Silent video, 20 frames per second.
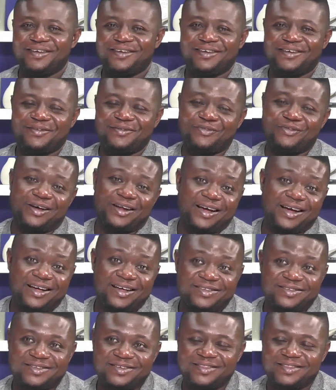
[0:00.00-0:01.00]
voilà,
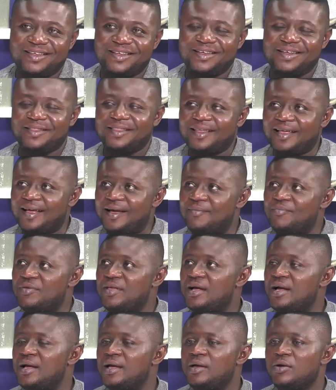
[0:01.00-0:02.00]
c'était très
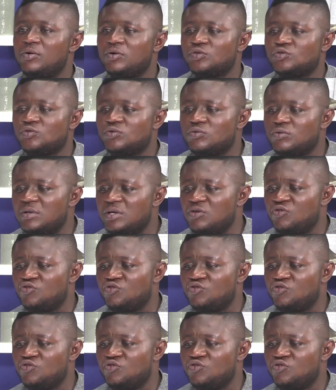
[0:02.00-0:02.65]
bien. Et aujourd'hui,